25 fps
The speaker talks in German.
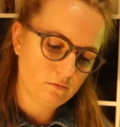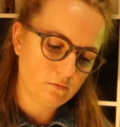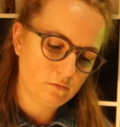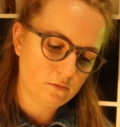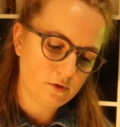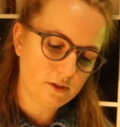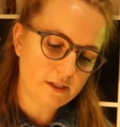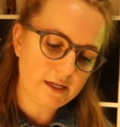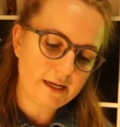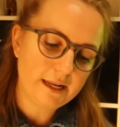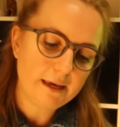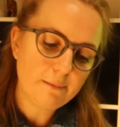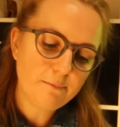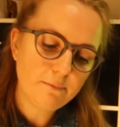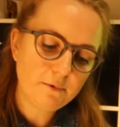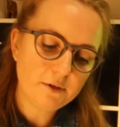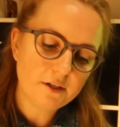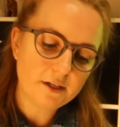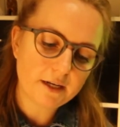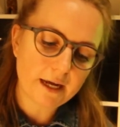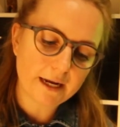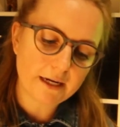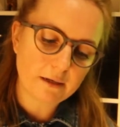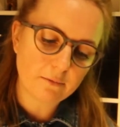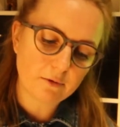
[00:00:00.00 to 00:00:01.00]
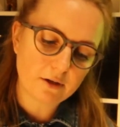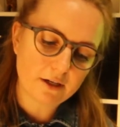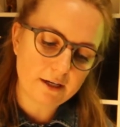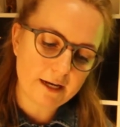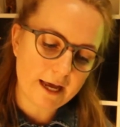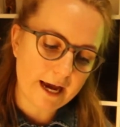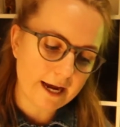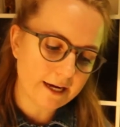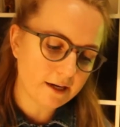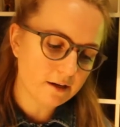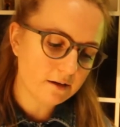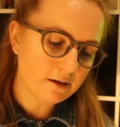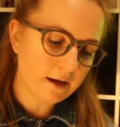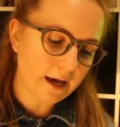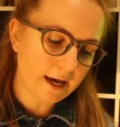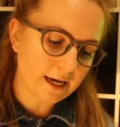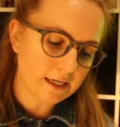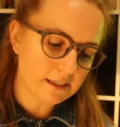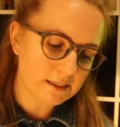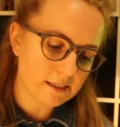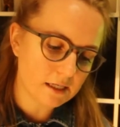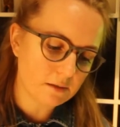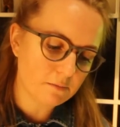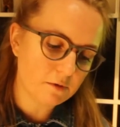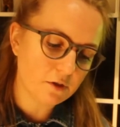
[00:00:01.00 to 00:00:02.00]
Sie lebten in einem kleinen,
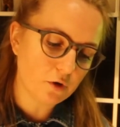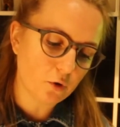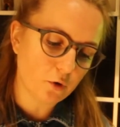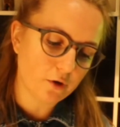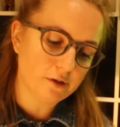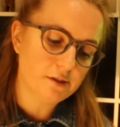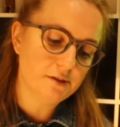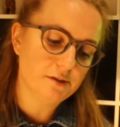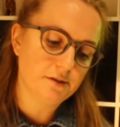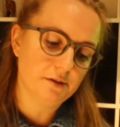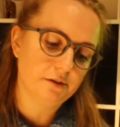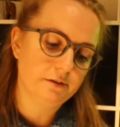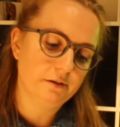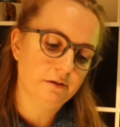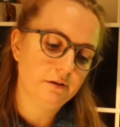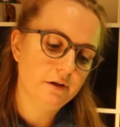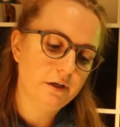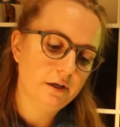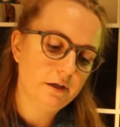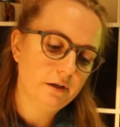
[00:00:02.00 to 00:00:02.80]
einsamen Häuschen.